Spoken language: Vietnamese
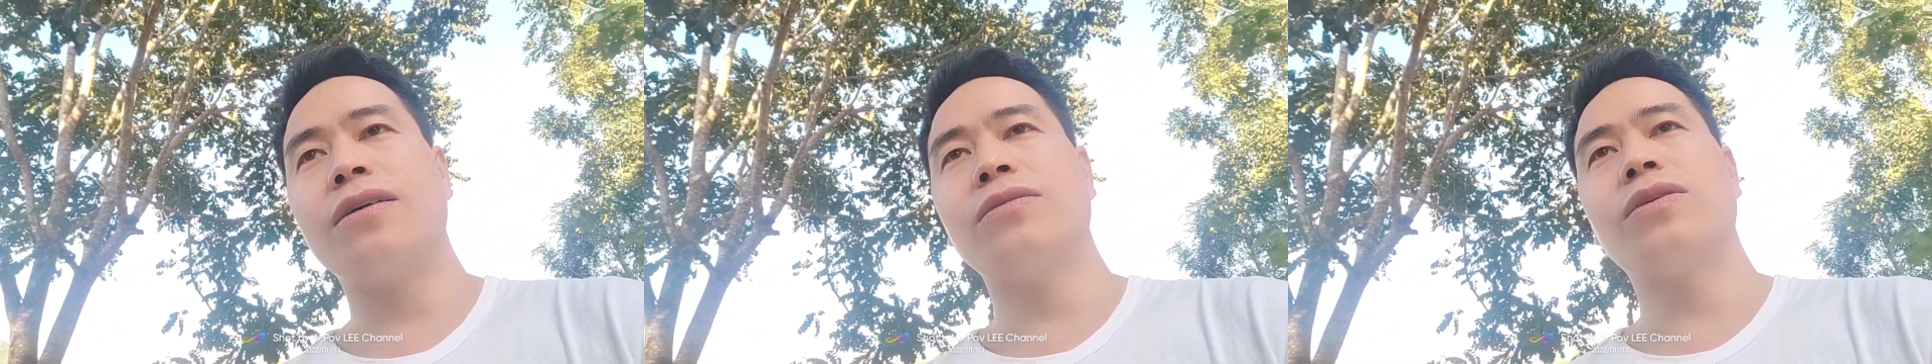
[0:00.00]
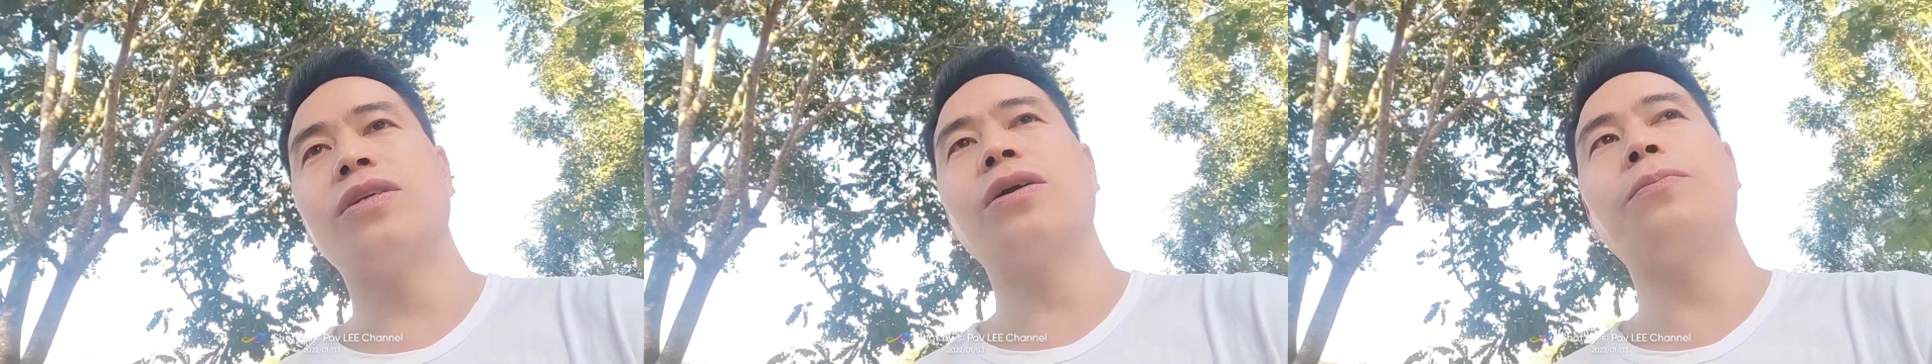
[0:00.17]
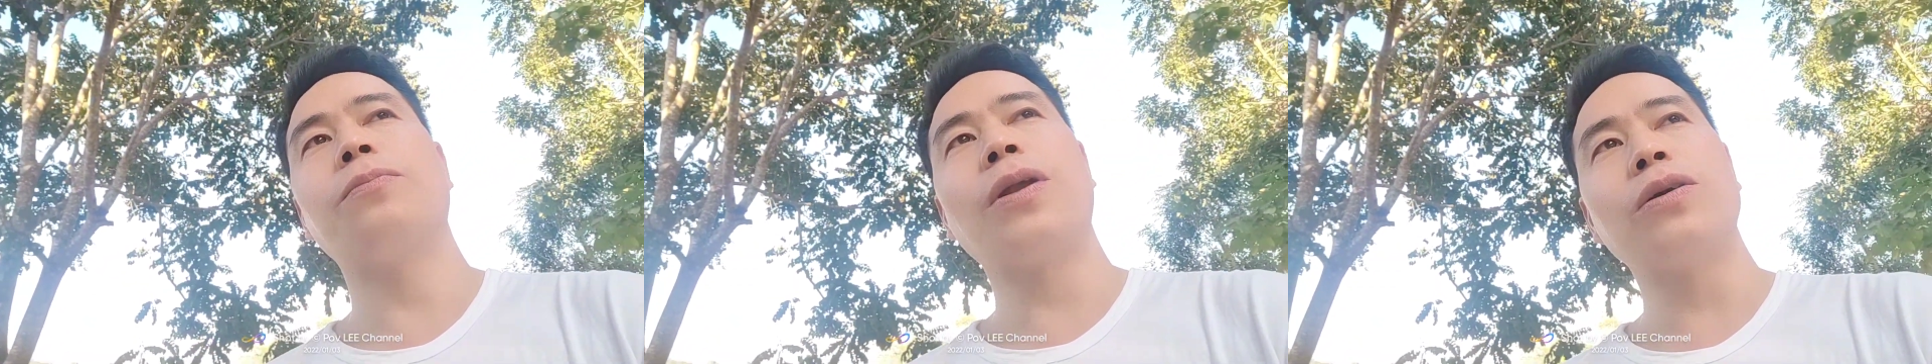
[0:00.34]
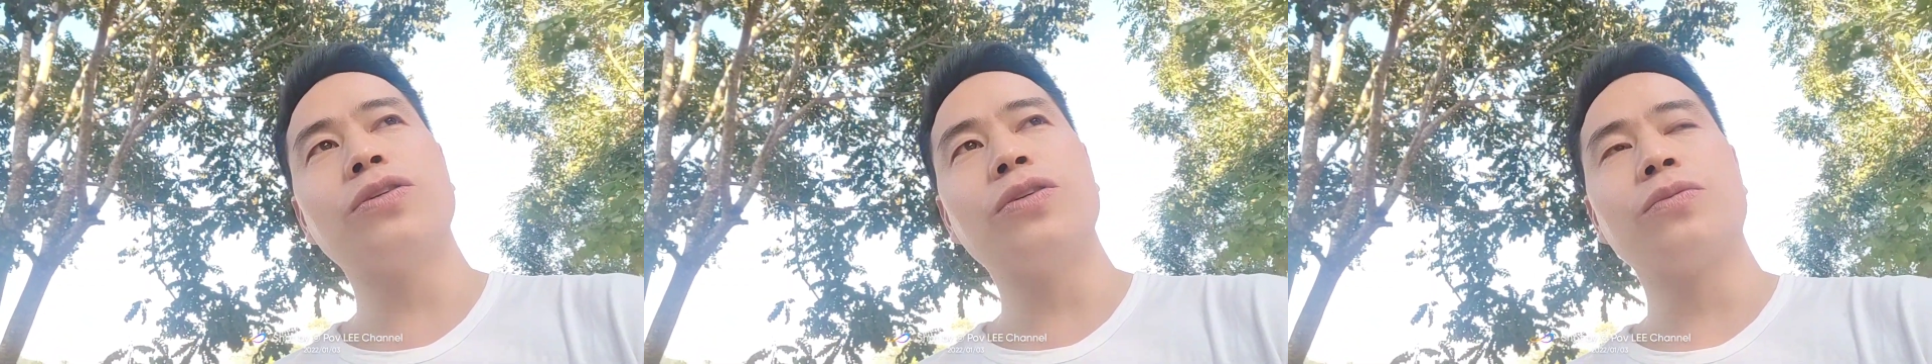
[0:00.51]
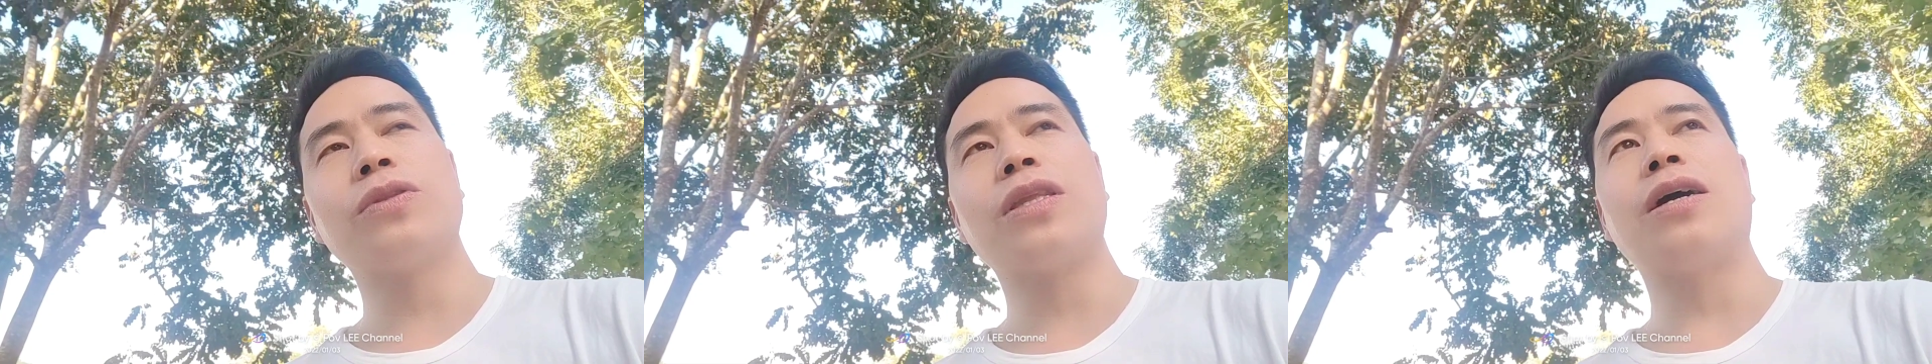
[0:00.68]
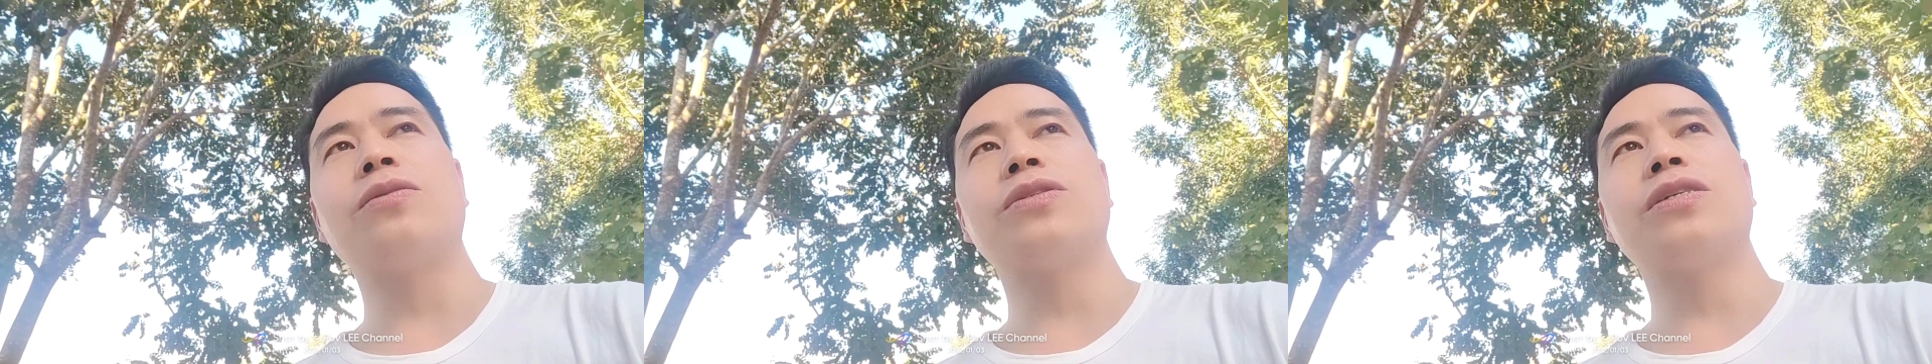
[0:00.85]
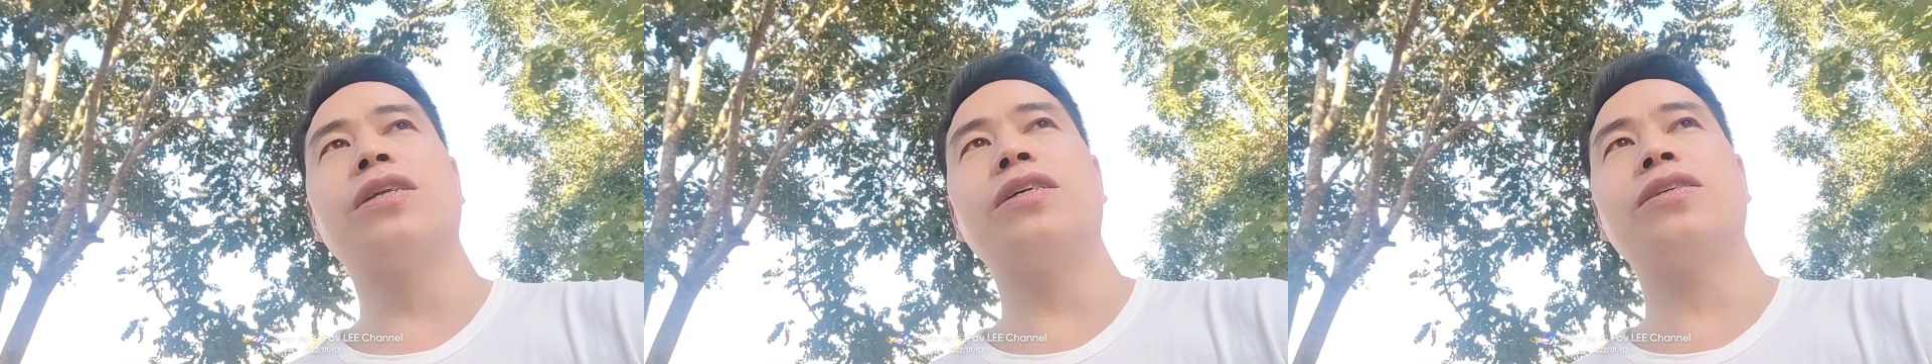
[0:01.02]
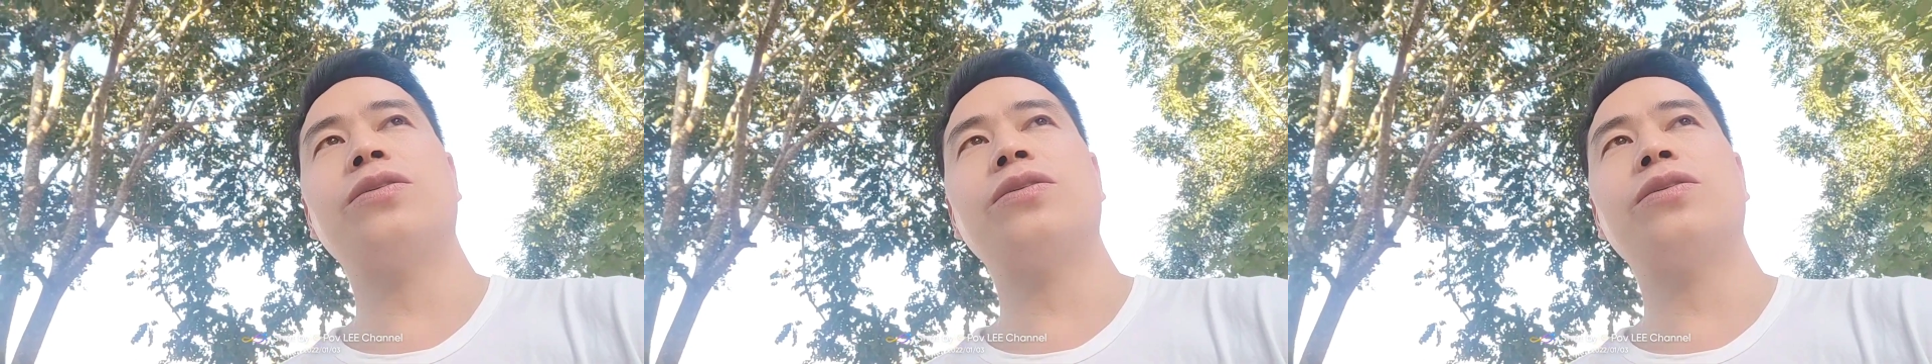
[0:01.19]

lời bao trong đầu xí này